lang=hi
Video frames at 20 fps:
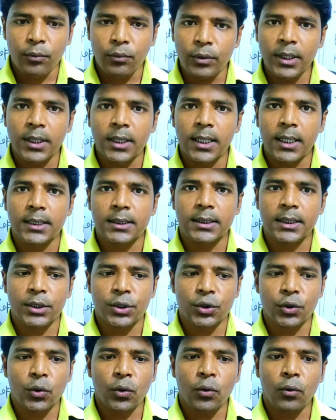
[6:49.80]
जब पूरी
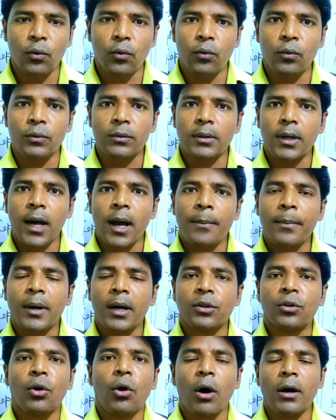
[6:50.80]
तरह से जो
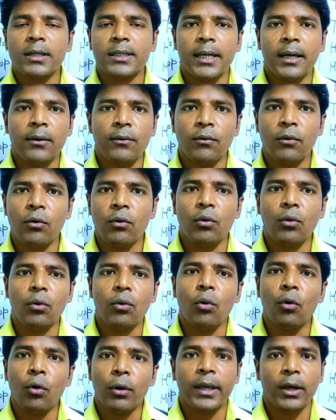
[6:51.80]
आपका थॉट है
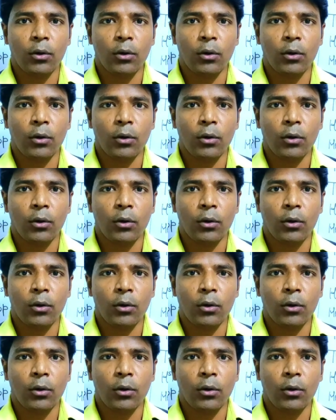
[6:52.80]
वो